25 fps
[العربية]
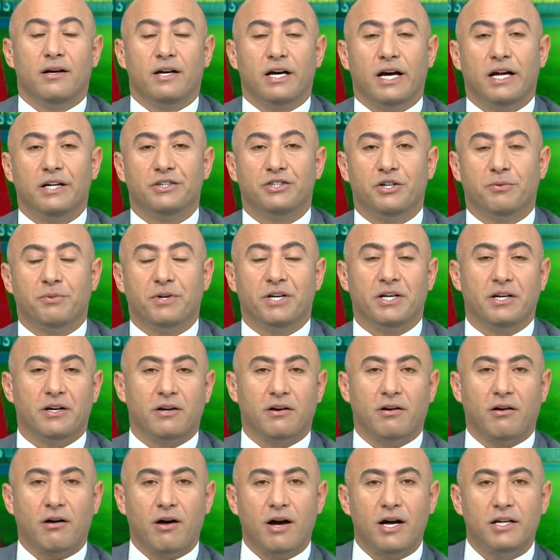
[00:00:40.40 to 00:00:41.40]
الجماهير
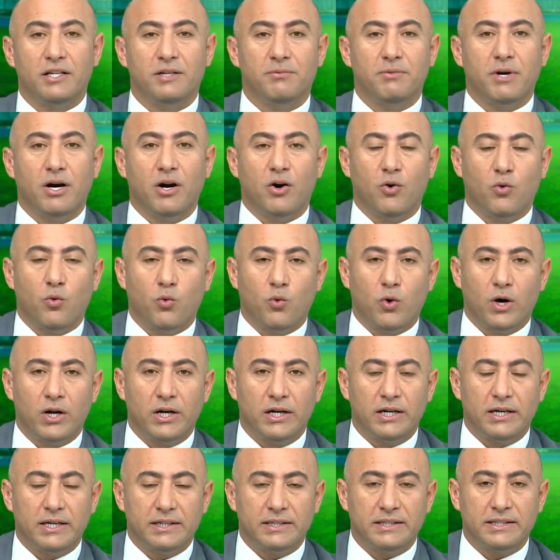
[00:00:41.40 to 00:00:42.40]
القادمة
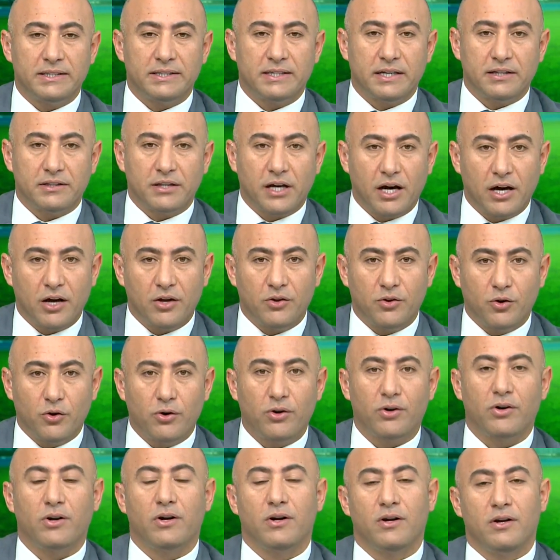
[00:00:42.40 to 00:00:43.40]
والتي
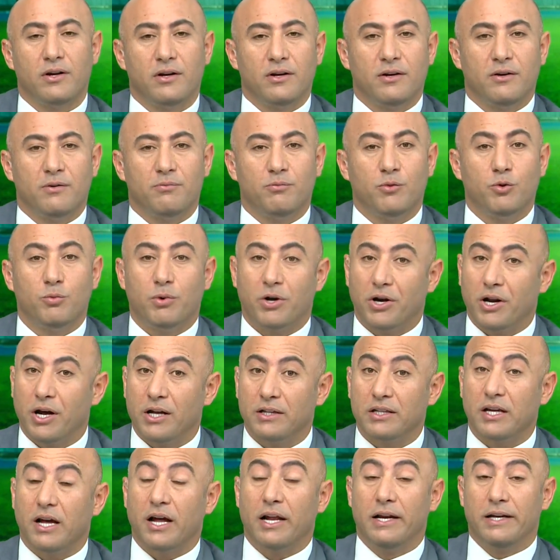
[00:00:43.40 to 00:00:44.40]
ستحضر
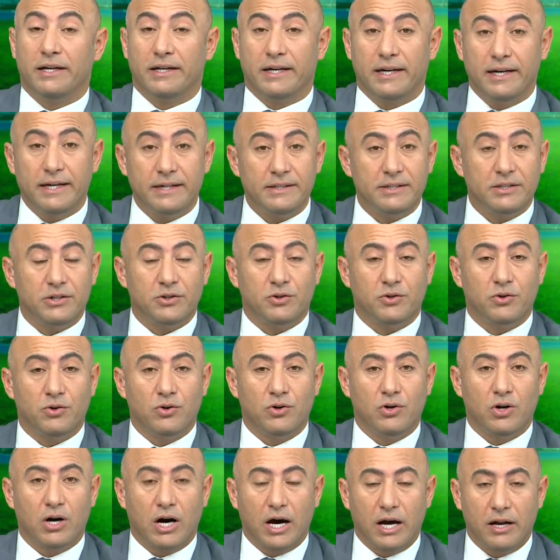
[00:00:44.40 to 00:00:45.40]
مباراة الكلاسيكو
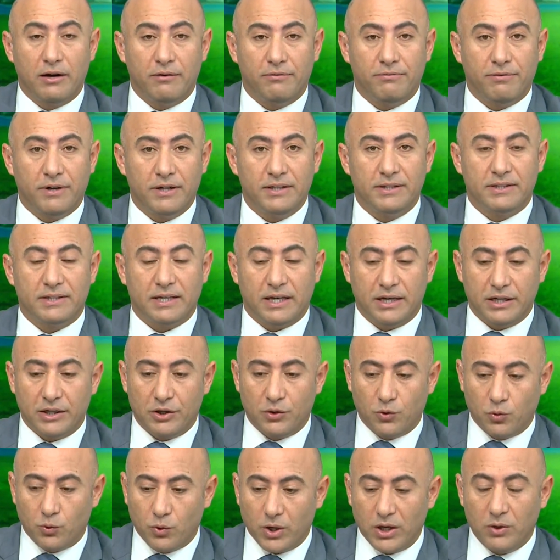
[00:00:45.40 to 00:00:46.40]
الفيصلي
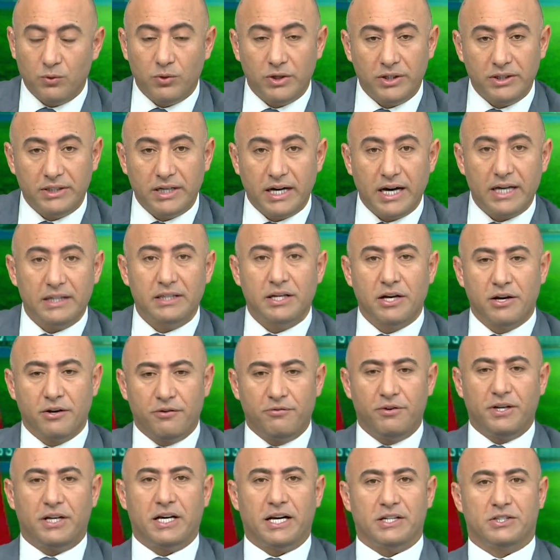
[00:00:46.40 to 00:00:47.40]
والوحدات
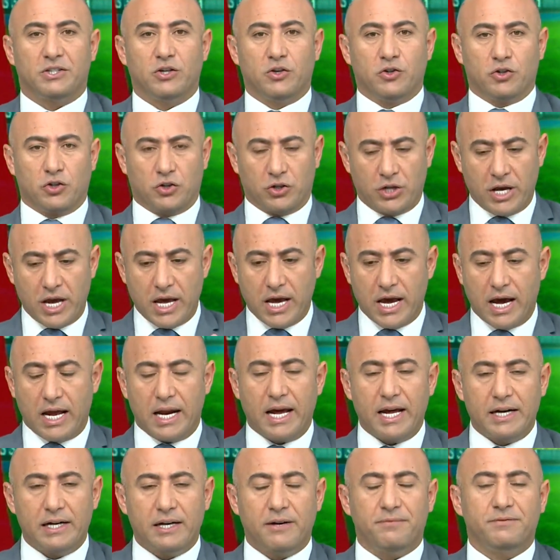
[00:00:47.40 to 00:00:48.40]
في كأس الأردن
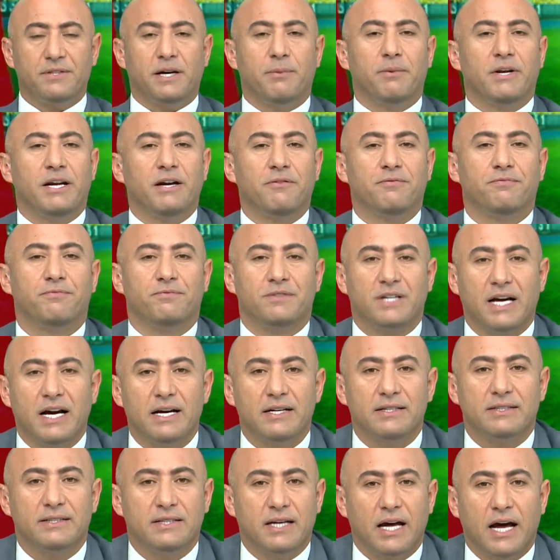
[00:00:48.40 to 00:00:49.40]
الآن نفتح ملف
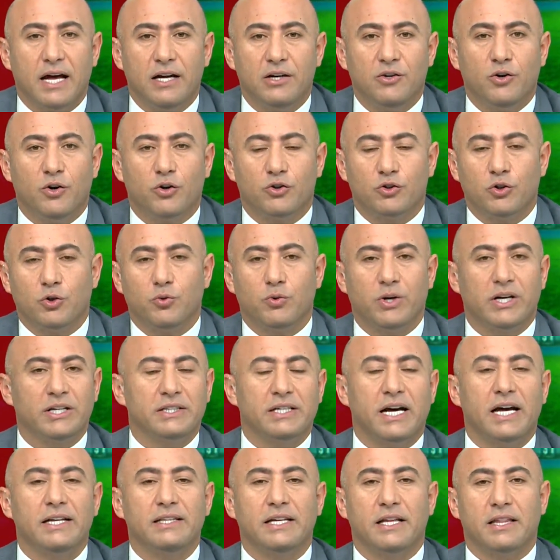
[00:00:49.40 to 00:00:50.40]
كأس الأردن
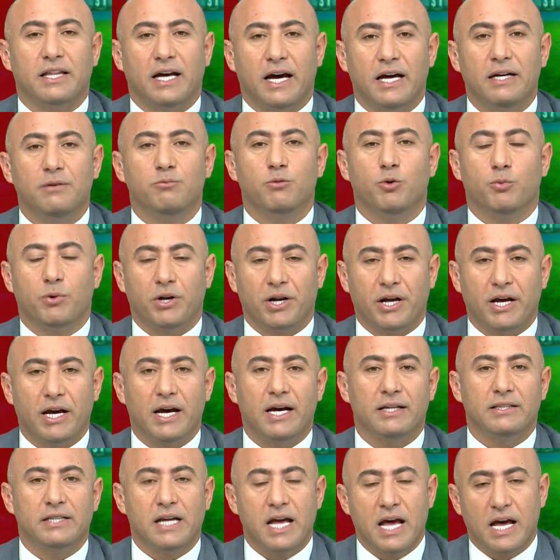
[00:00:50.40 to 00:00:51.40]
ونتحدث عن
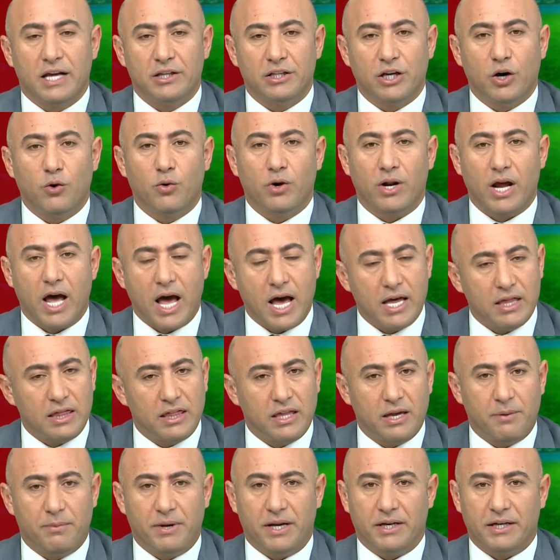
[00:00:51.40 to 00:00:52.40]
مباريات دور
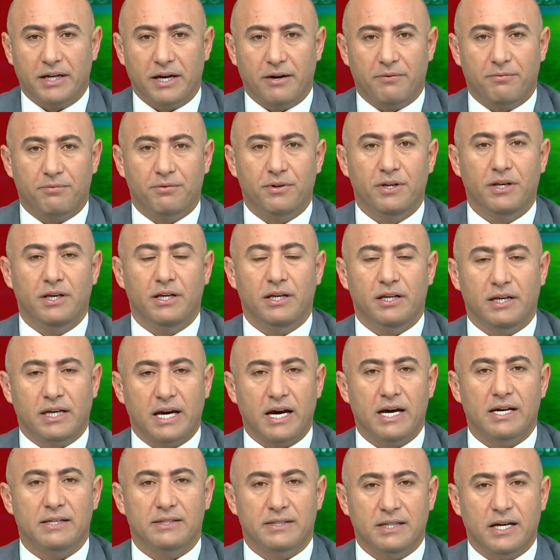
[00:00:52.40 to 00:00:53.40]
الثمانية في
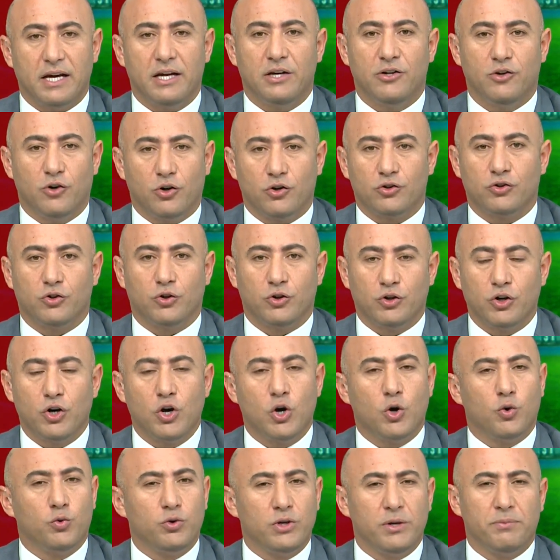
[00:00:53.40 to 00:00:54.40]
كأس الأردن
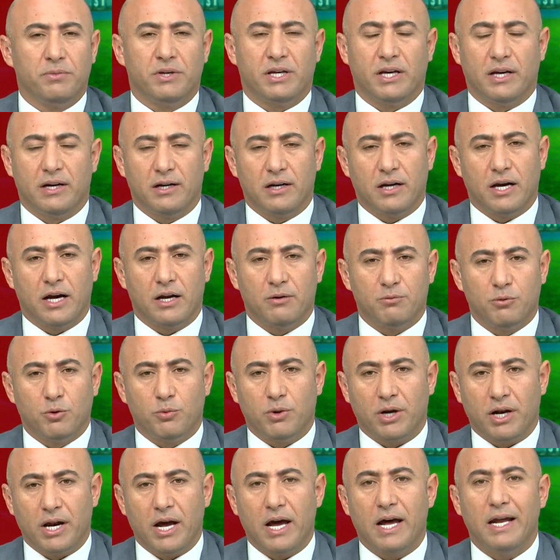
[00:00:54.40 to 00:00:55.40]
ويمكن
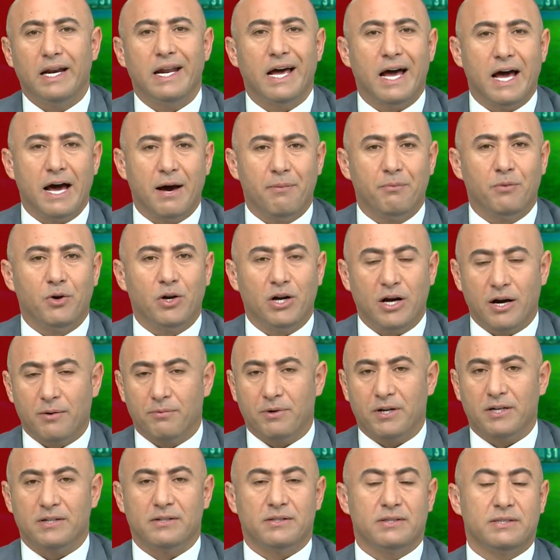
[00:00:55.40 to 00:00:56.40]
المباراة الأهم
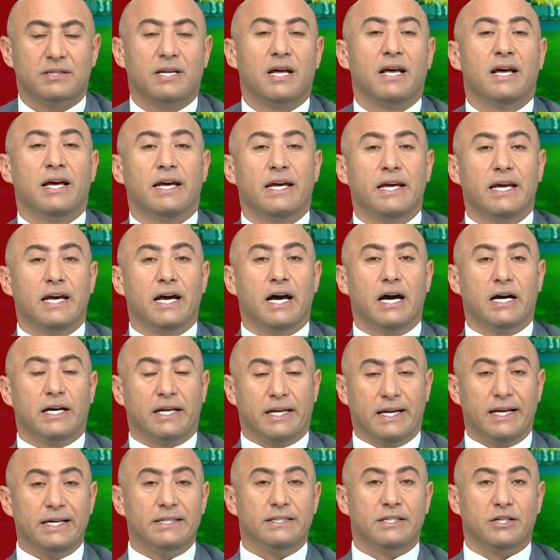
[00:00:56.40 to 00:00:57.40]
والأبرز هي
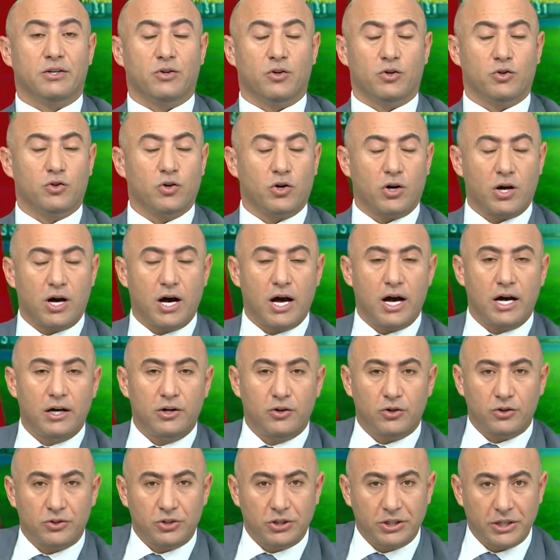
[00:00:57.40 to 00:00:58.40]
كلاسيك الكرة
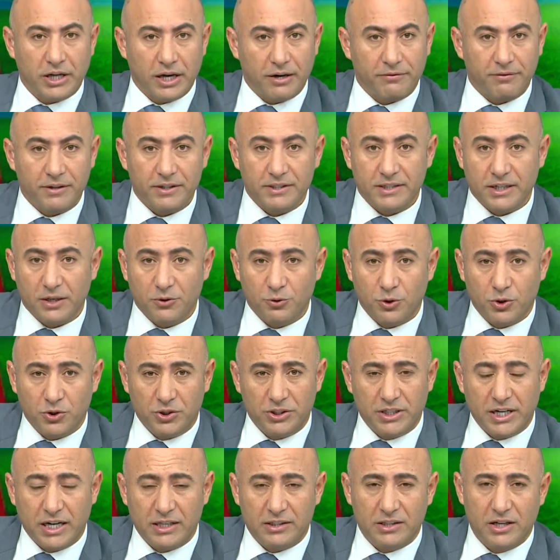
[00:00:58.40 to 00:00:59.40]
الأردنية الفيصلي
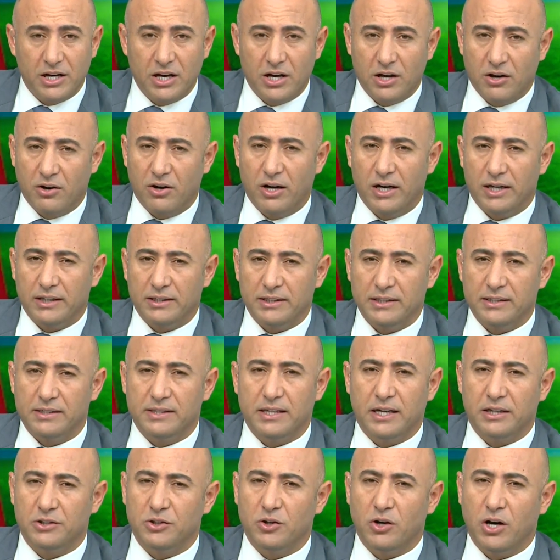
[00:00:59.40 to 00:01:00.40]
والوحدات التي
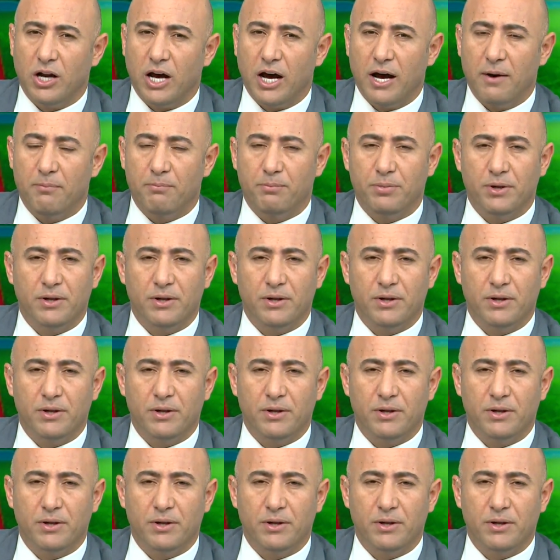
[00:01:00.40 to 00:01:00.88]
ستلعب